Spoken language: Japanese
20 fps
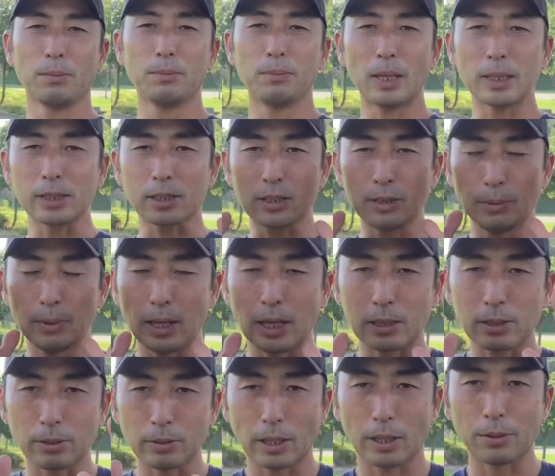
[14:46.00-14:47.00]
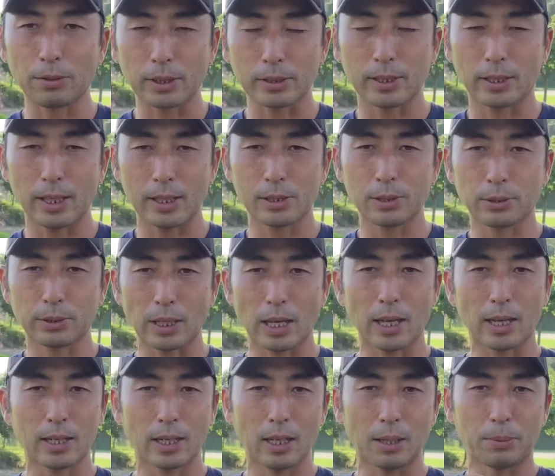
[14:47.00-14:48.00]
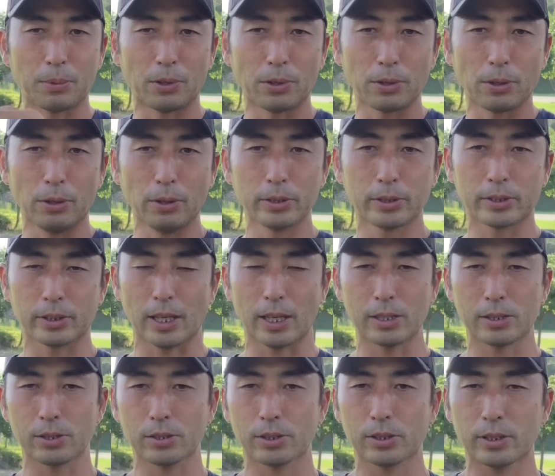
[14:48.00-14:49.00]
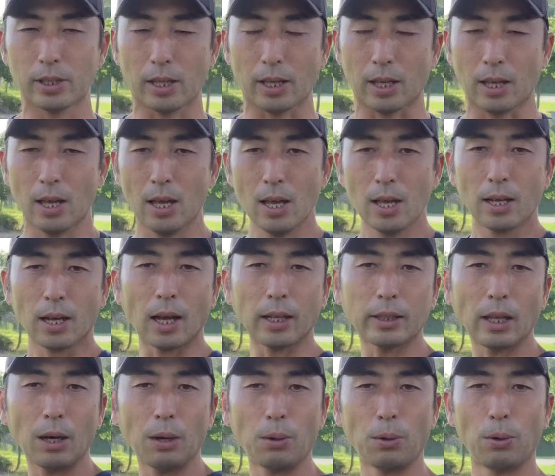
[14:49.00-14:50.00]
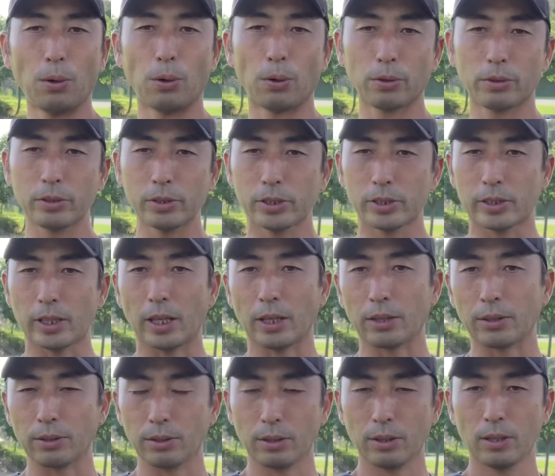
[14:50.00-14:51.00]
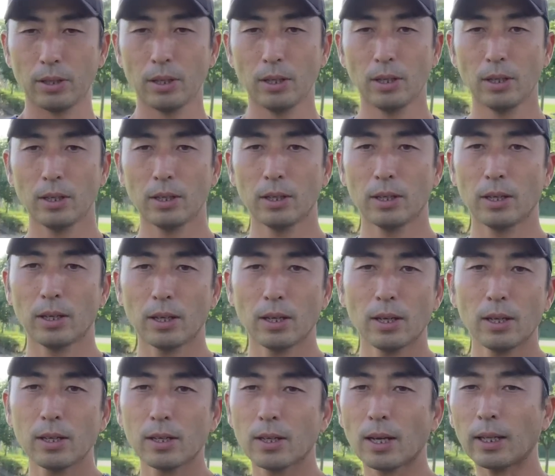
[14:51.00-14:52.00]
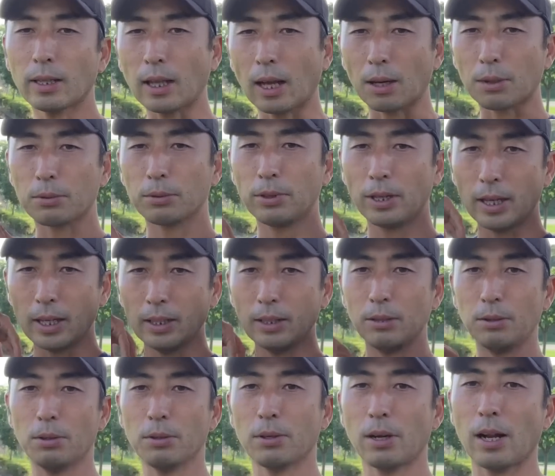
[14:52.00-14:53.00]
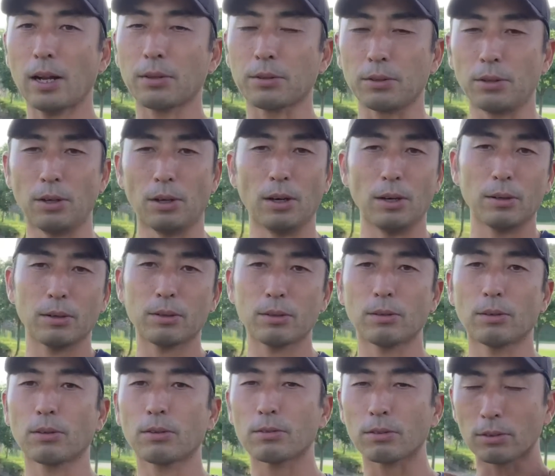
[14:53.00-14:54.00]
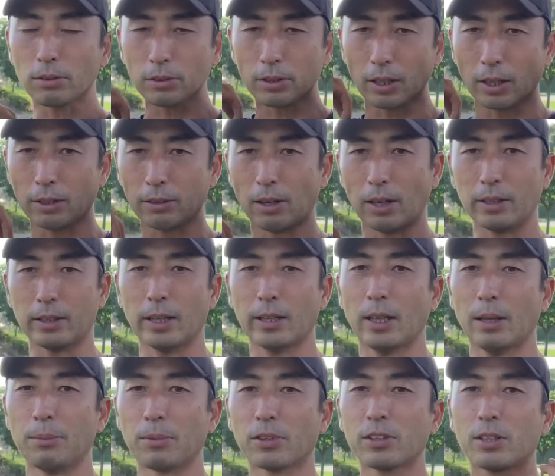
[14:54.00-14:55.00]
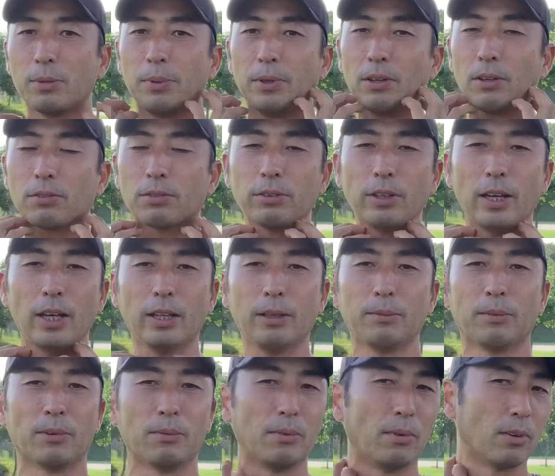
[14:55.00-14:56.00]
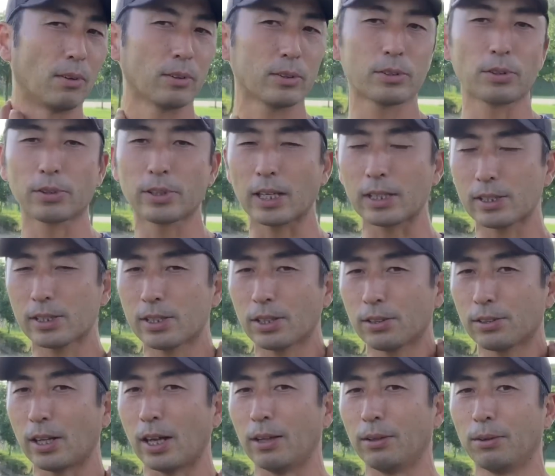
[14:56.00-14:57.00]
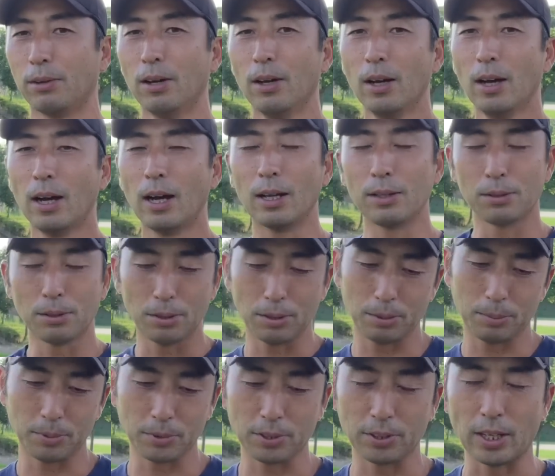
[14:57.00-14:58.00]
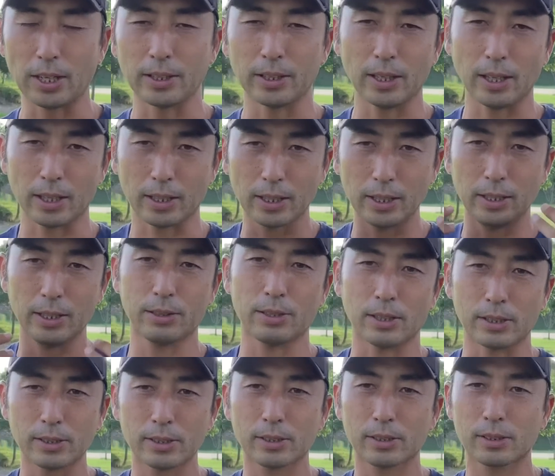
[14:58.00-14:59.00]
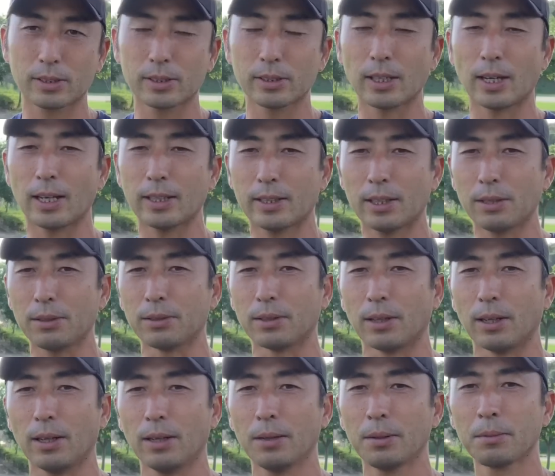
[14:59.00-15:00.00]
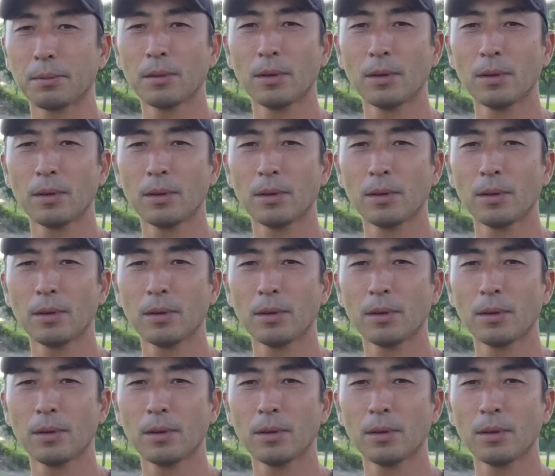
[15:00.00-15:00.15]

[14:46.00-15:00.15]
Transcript: まず首はそんなに動かさない状態からボールを打つ練習して、肩をほぐしていく。肩はこの辺ほぐれると、ここっていうのは大体もう首のこの辺にももう直結してるぐらいのものなんで、筋肉がつながってるんでね、